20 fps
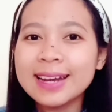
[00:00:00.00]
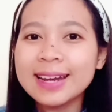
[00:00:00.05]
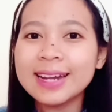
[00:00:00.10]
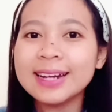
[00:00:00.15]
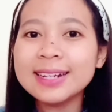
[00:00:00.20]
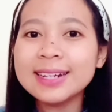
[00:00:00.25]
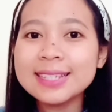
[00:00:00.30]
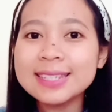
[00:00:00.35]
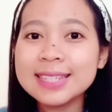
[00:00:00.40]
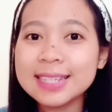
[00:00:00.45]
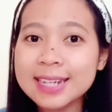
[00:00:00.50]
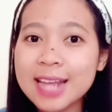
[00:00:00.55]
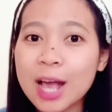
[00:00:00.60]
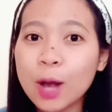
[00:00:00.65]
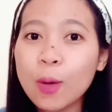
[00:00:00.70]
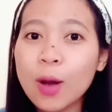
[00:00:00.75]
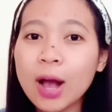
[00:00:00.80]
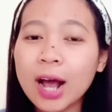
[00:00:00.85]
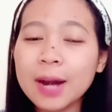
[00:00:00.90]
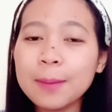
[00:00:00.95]
Dan di sini
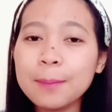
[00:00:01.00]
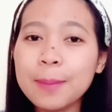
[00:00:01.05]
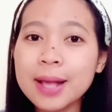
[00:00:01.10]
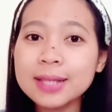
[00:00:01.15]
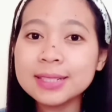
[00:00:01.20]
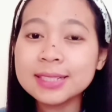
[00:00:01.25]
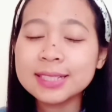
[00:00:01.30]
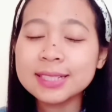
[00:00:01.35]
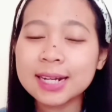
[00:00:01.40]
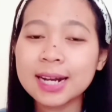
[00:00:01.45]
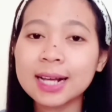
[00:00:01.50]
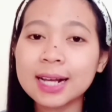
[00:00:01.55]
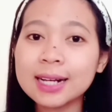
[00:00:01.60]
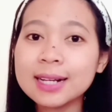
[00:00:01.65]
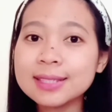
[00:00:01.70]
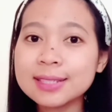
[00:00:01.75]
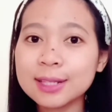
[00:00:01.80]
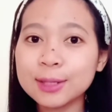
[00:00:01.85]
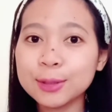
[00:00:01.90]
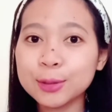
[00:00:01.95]
aku akan bahas secara
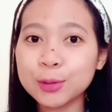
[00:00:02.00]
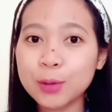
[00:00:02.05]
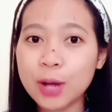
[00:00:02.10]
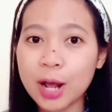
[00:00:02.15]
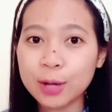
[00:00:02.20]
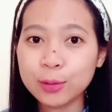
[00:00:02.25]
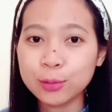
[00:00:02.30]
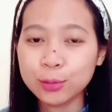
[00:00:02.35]
keseluruhan